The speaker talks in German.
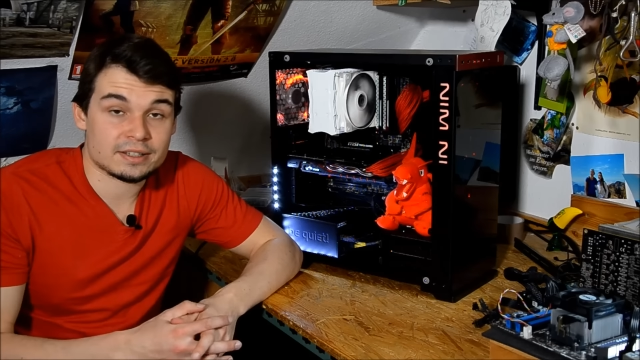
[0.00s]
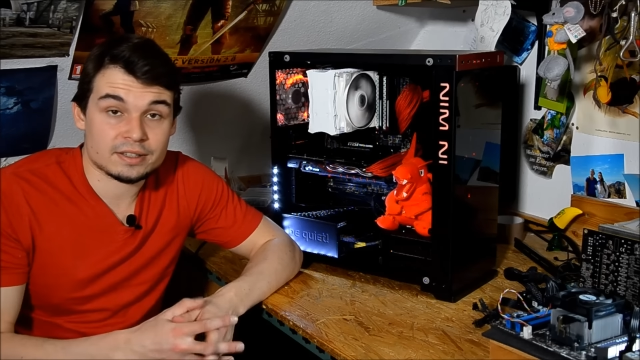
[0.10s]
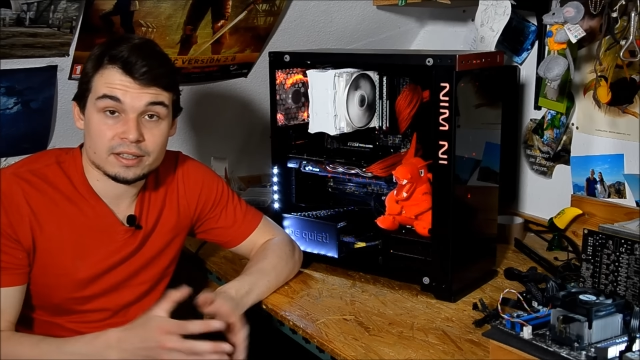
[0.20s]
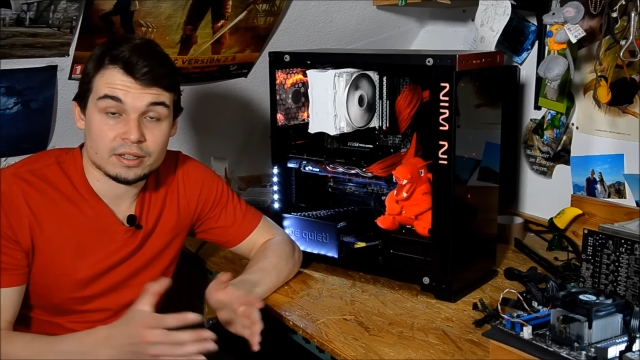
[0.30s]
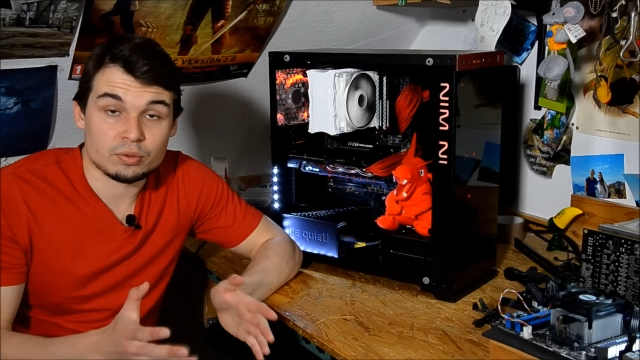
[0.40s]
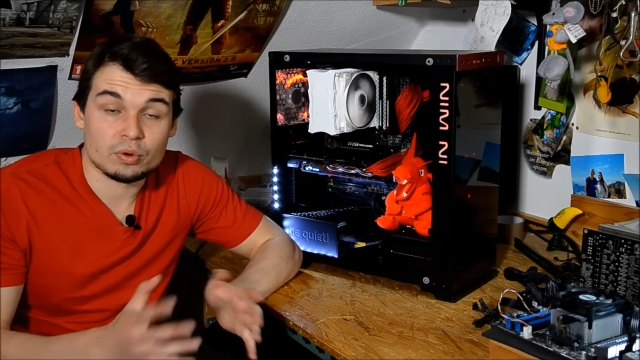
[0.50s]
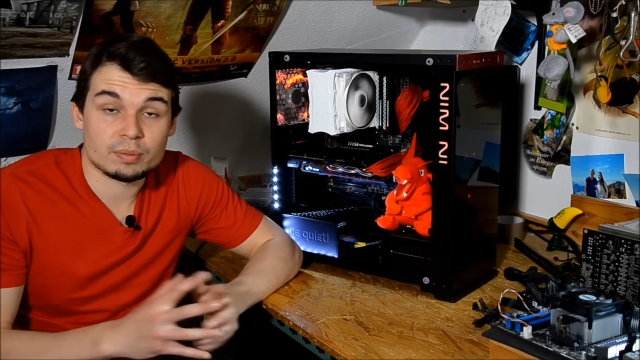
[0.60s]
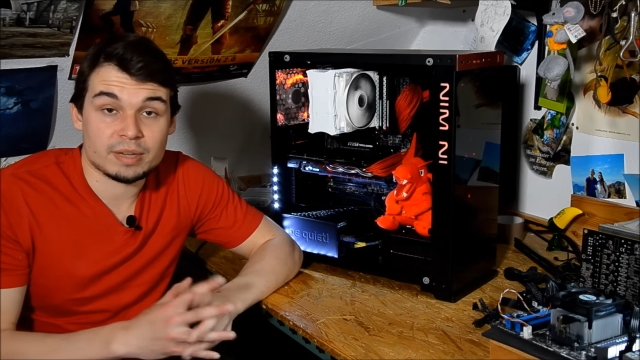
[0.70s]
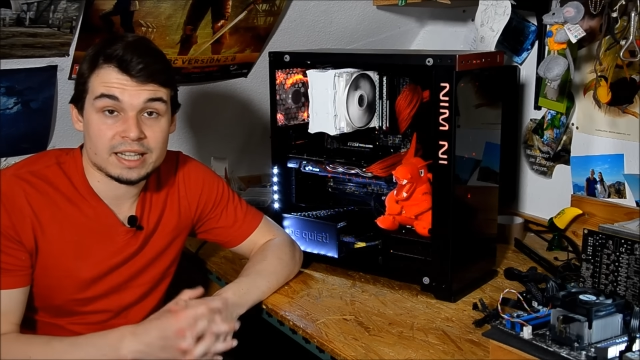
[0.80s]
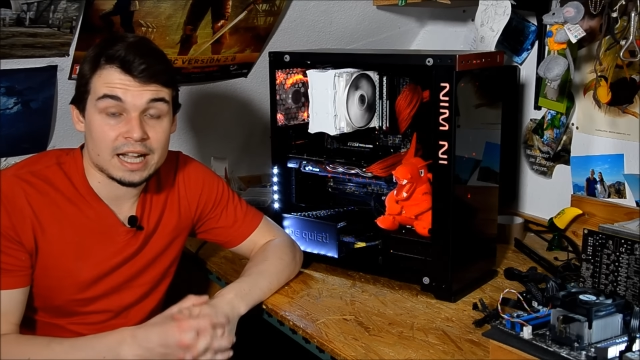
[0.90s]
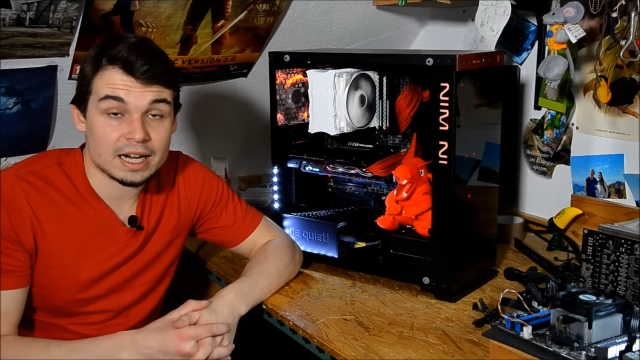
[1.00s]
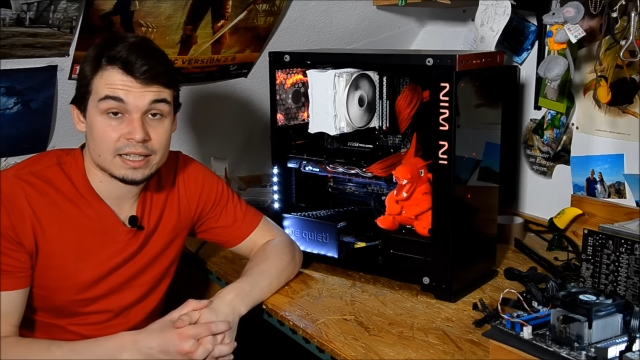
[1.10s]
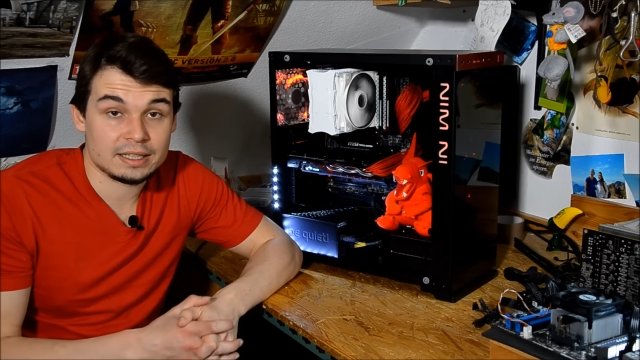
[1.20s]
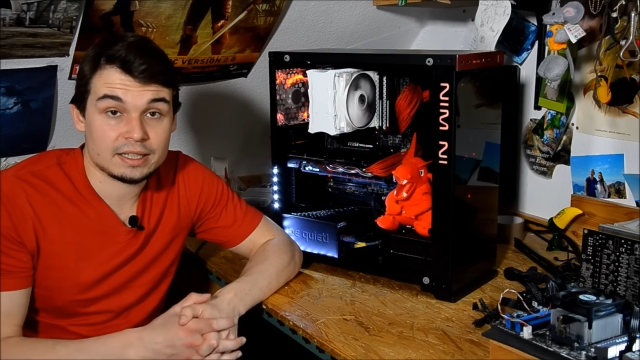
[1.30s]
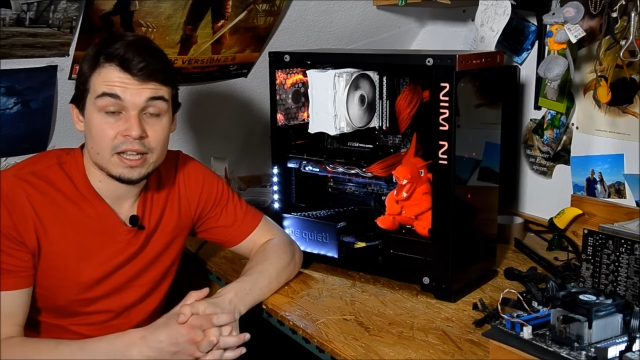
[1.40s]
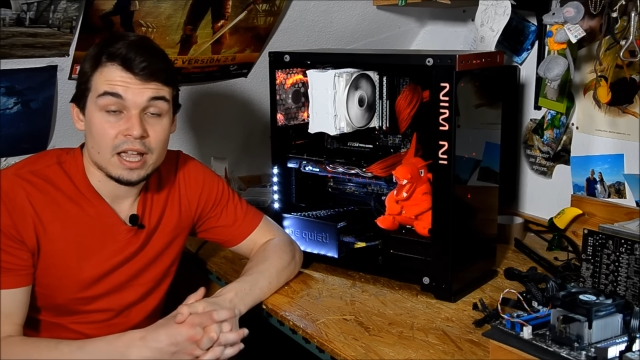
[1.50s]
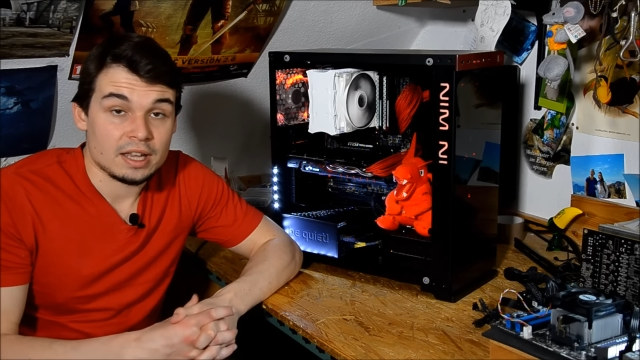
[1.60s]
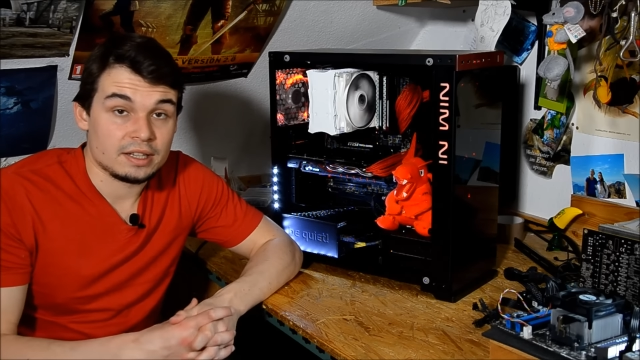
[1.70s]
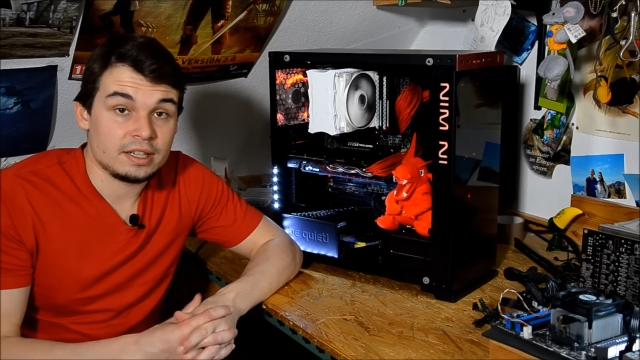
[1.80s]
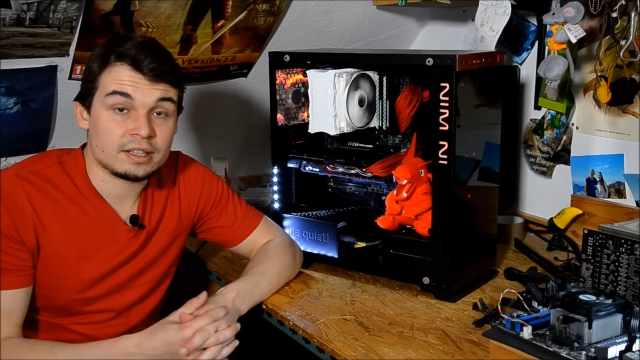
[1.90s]
ist das natürlich bei Tageslicht
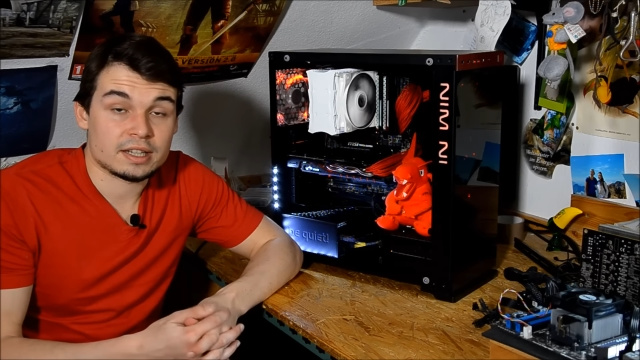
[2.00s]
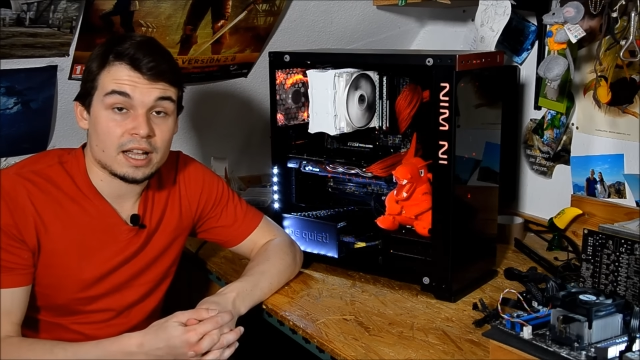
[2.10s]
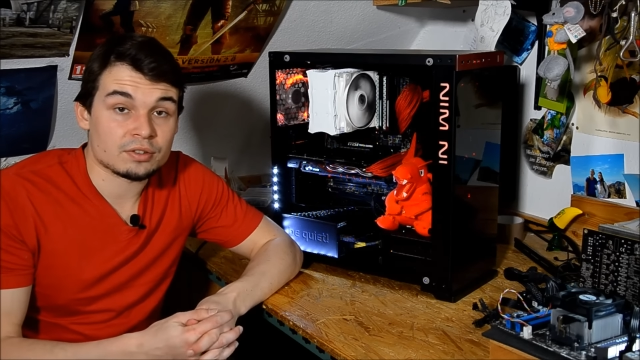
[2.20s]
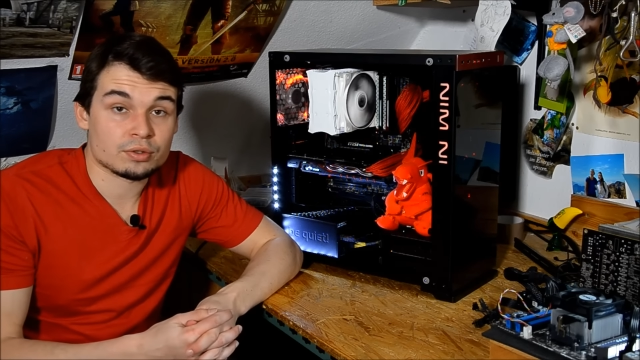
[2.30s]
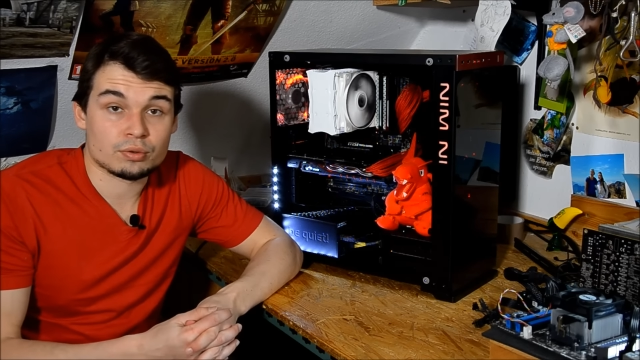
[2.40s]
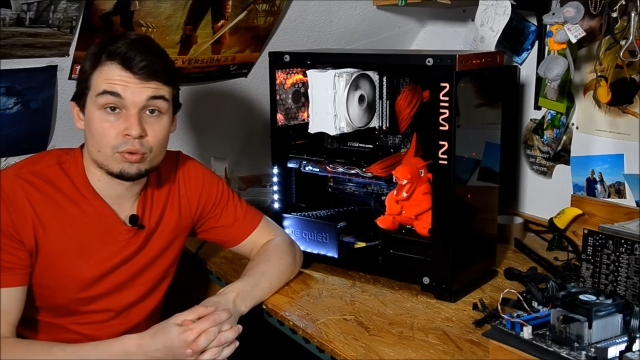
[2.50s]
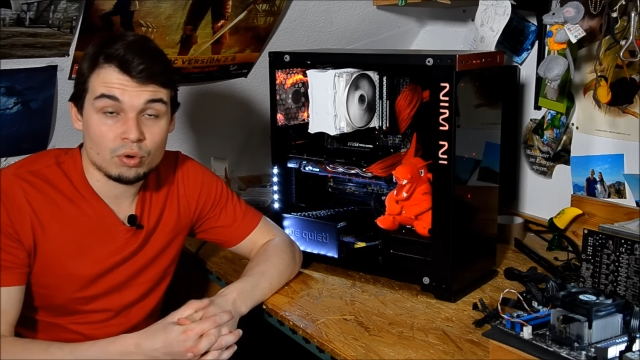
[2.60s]
nicht ganz so